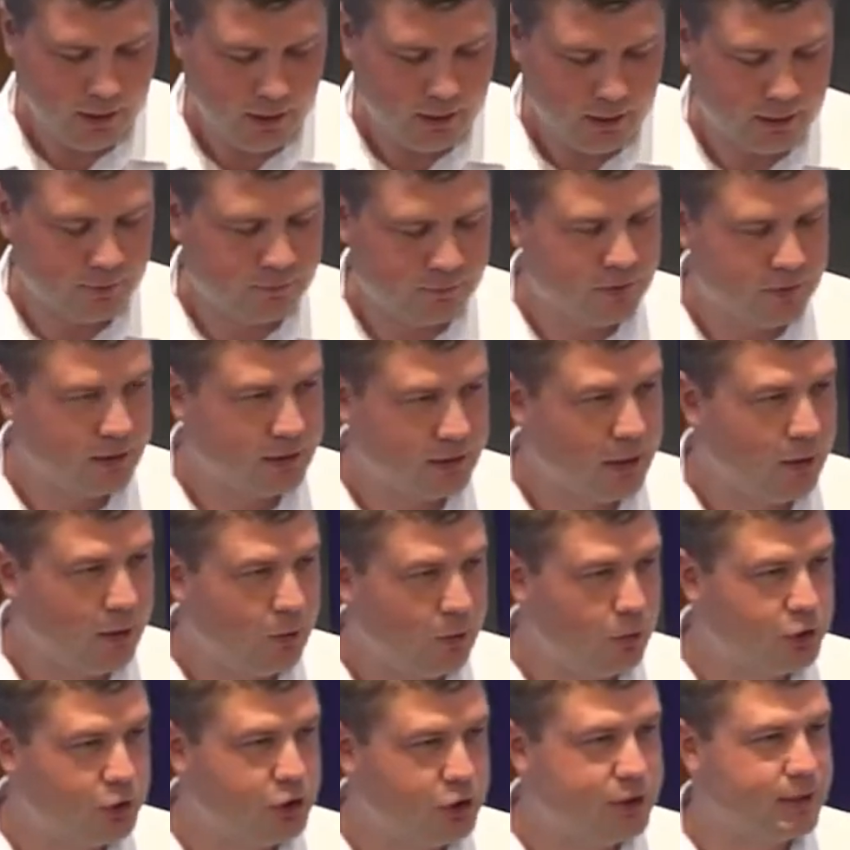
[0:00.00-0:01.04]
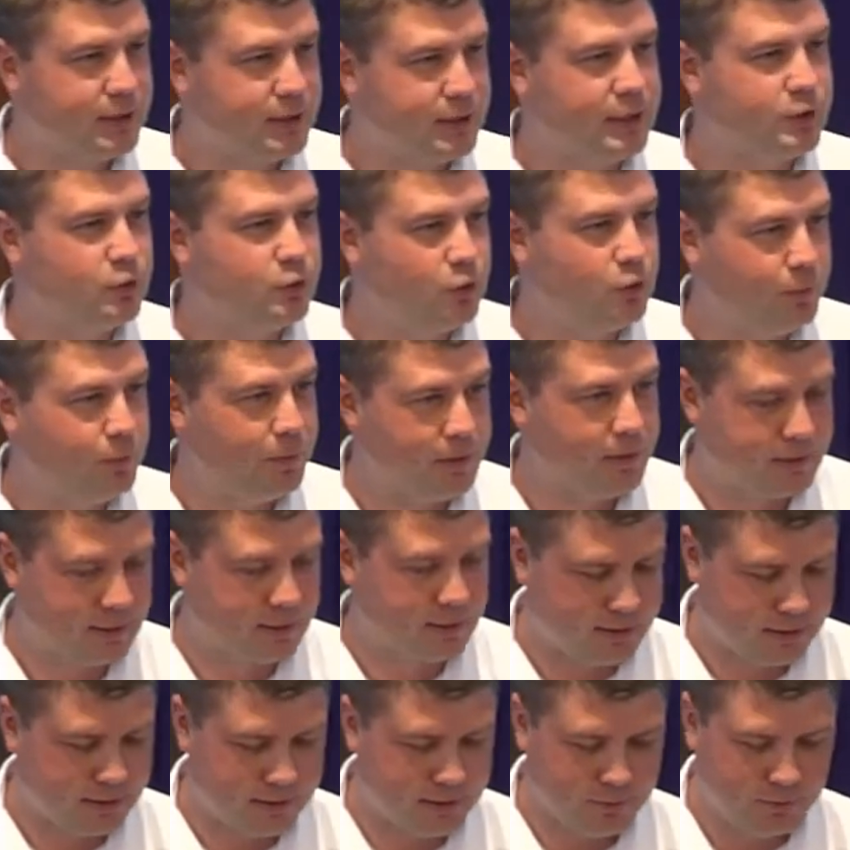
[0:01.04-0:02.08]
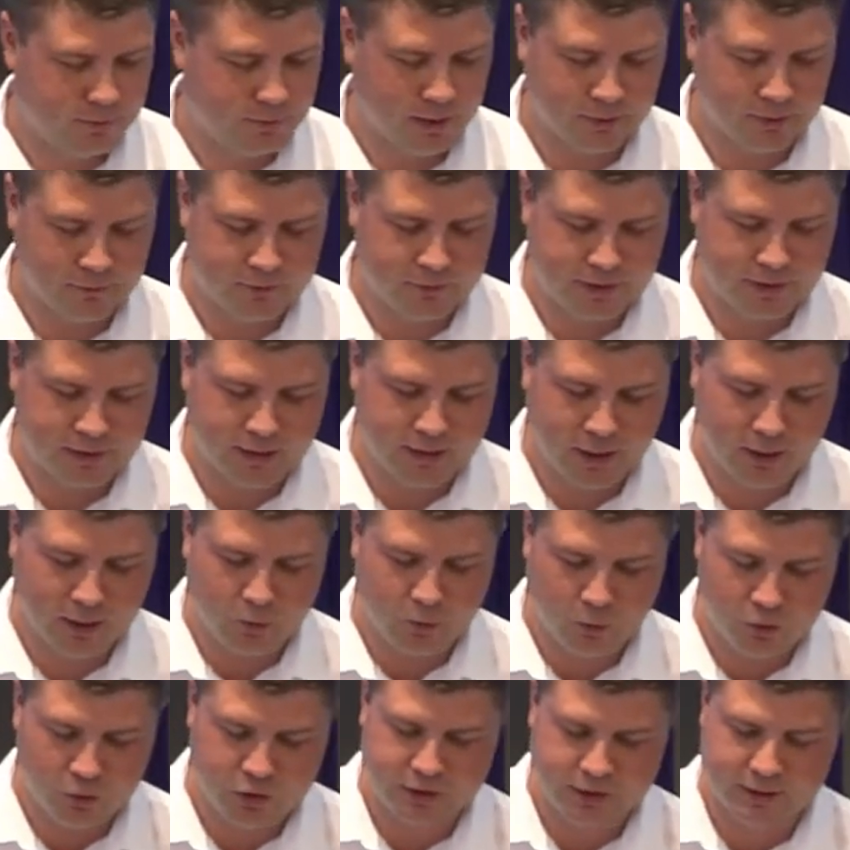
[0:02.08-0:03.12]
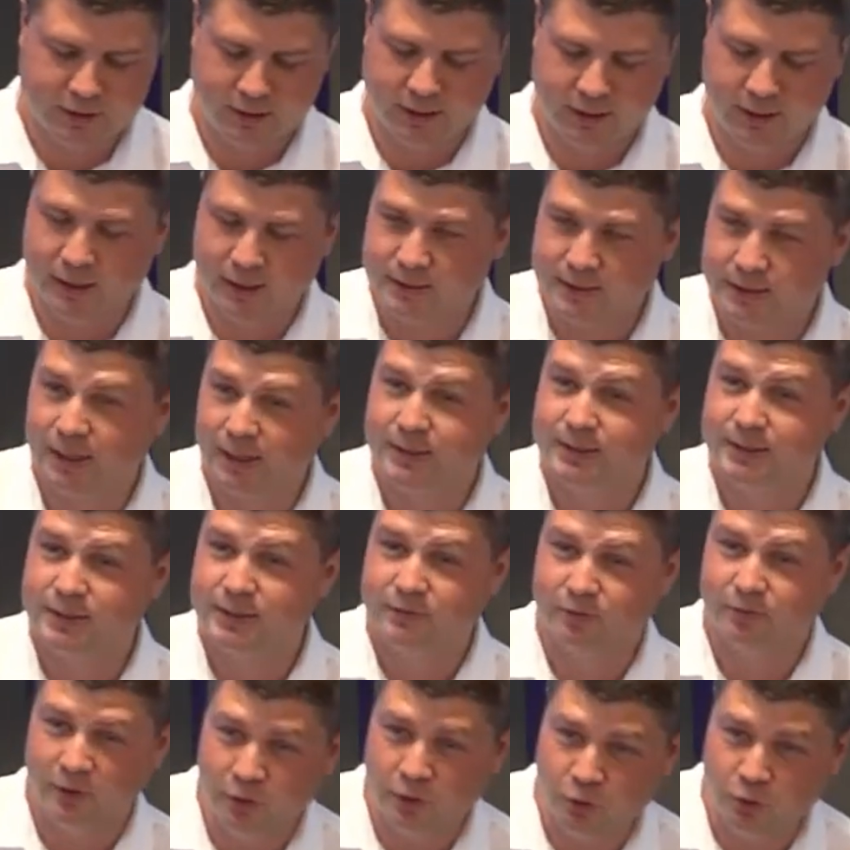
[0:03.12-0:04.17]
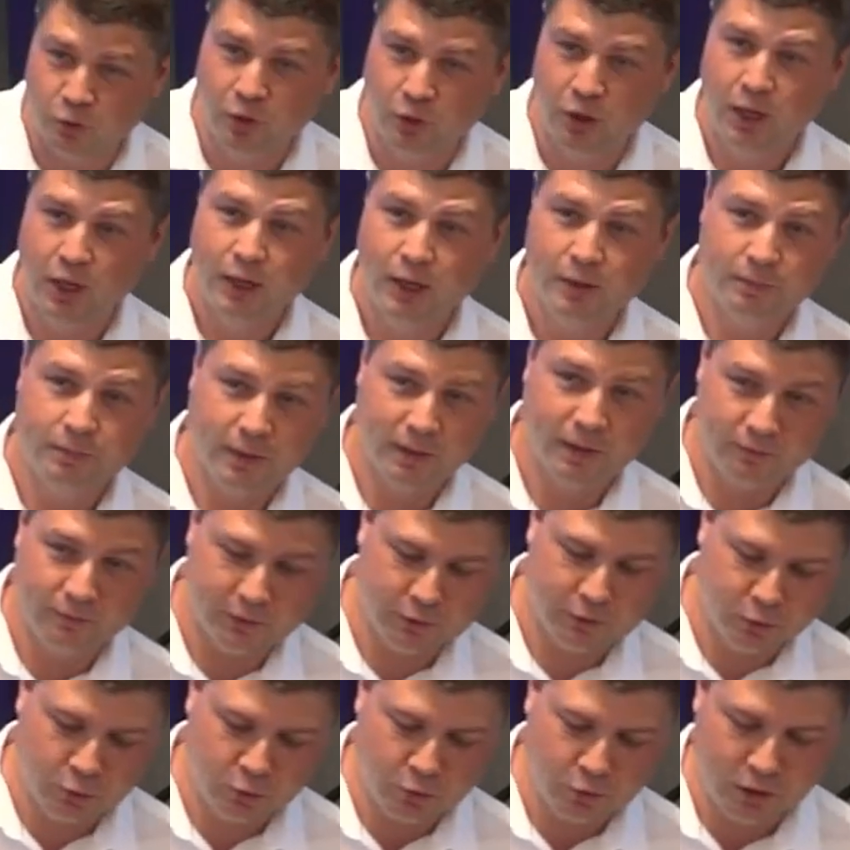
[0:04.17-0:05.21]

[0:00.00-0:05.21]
Нам всегда хочется заступиться за себя, нам всегда хочется доказать свою правоту.